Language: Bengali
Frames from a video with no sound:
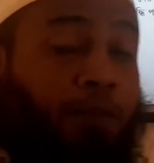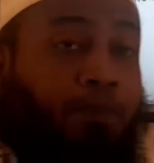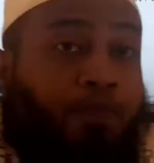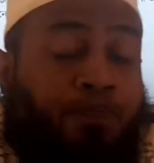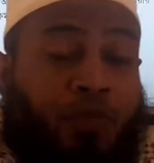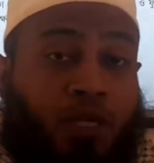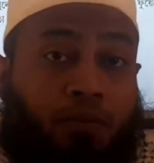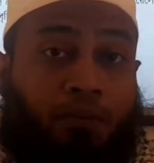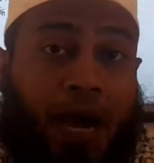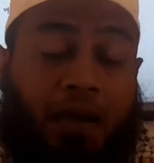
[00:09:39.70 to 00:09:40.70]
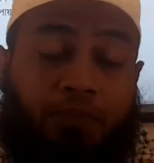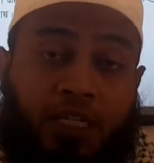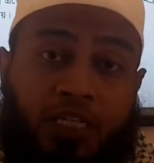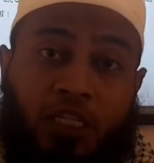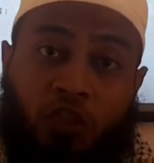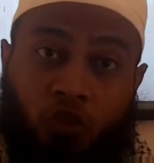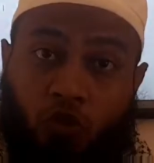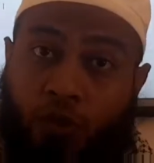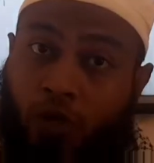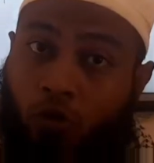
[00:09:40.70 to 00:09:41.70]
যে ভাল্ব নির্দিষ্ট
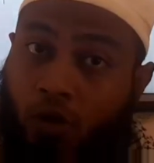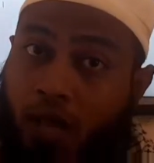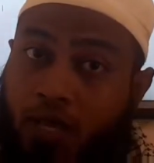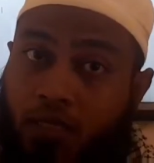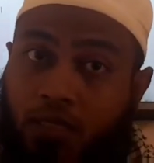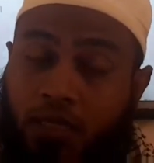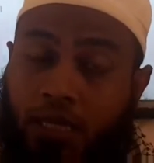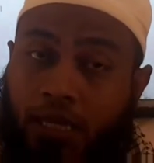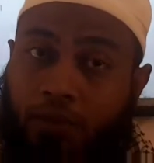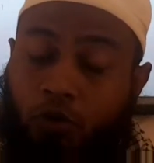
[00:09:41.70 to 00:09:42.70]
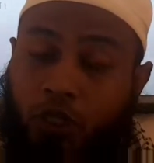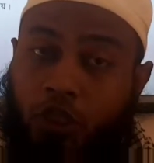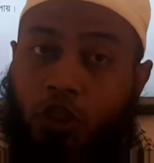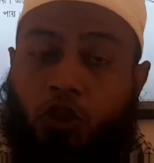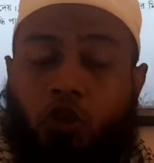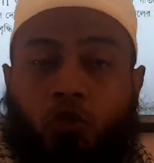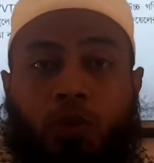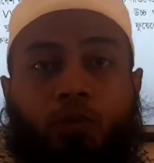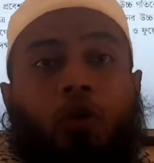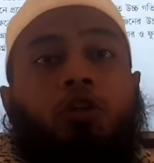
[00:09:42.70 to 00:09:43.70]
সময়ে খোলা এবং নির্দিষ্ট
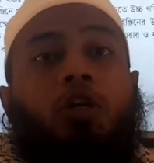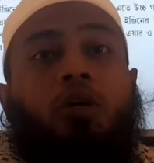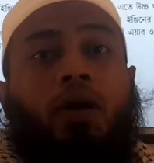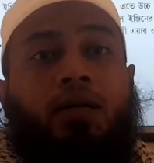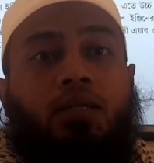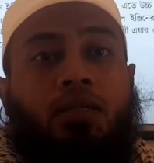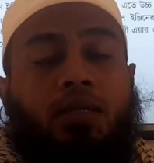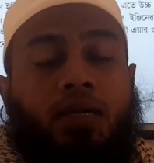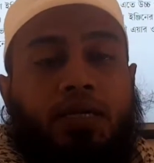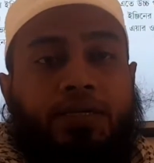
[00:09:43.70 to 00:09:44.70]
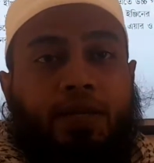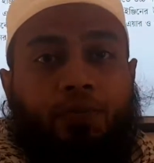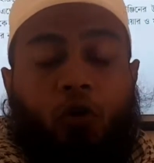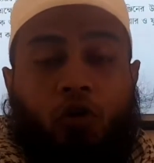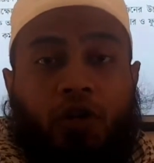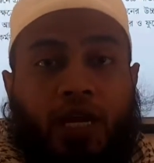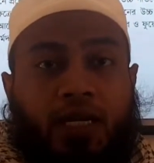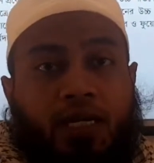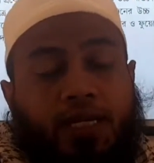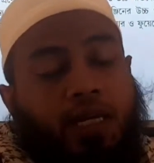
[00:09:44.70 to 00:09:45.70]
সময়ে বন্ধ হওয়ার যে
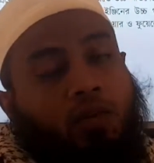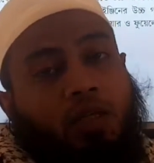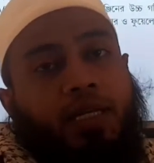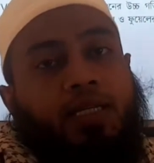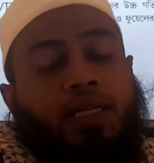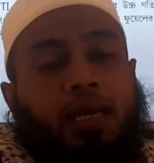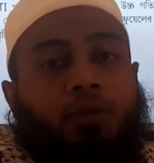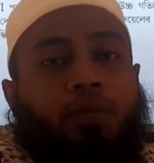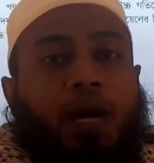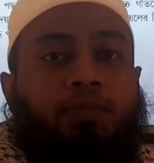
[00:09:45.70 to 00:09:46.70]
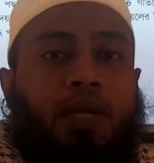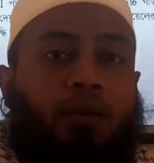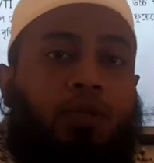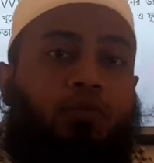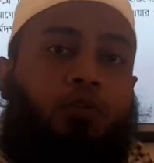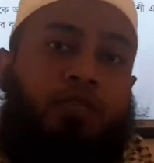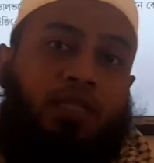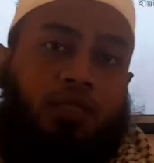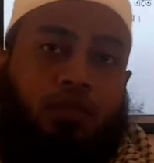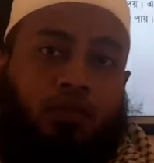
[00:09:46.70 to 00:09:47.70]
প্রক্রিয়াটা এটা হল এইটাকে আমরা ভাল্ব টাইমিং বলছি